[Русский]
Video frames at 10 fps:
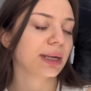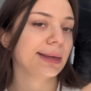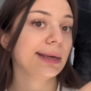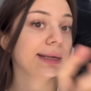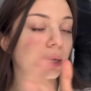
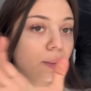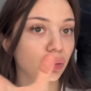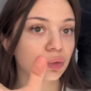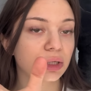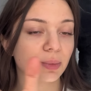И нам
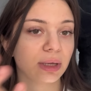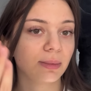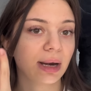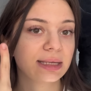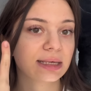нужно
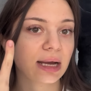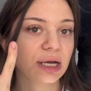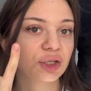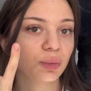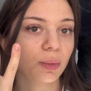подобрать
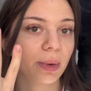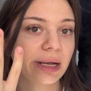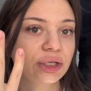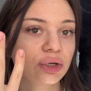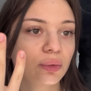каждому
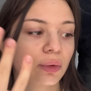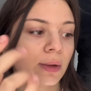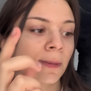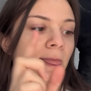пальчику